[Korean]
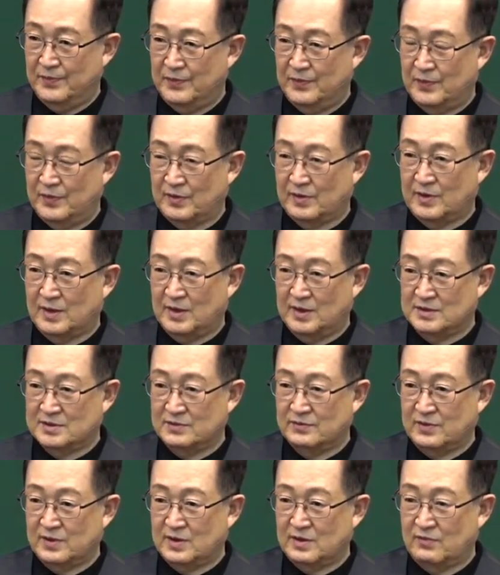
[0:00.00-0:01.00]
이렇게 항상
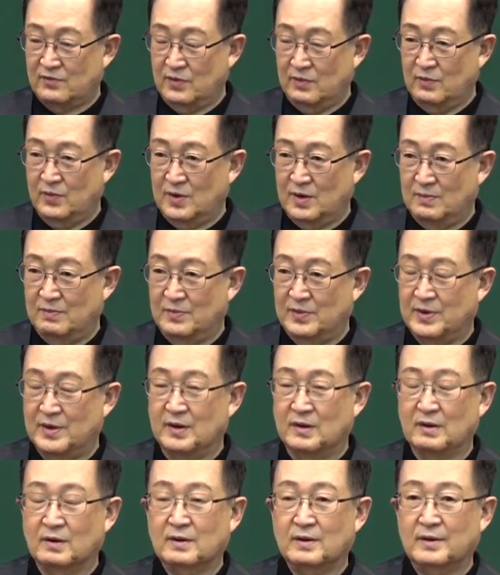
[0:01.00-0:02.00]
우리가 리뷰 한번
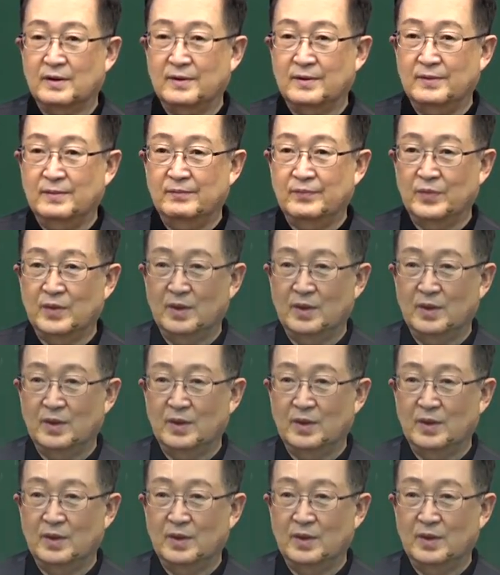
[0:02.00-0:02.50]
하는 거예요.